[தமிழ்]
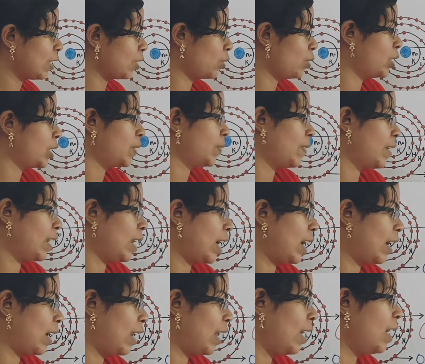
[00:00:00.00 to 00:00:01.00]
எலக்ட்ரான்ஸ் ஃபில்
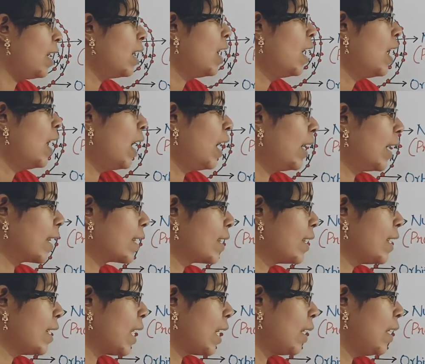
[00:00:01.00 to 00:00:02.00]
ஆகலாம்
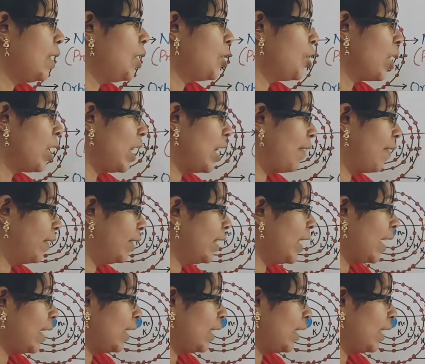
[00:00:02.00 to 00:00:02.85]
நெக்ஸ்ட்டு எல் ஷெல்லில் வந்து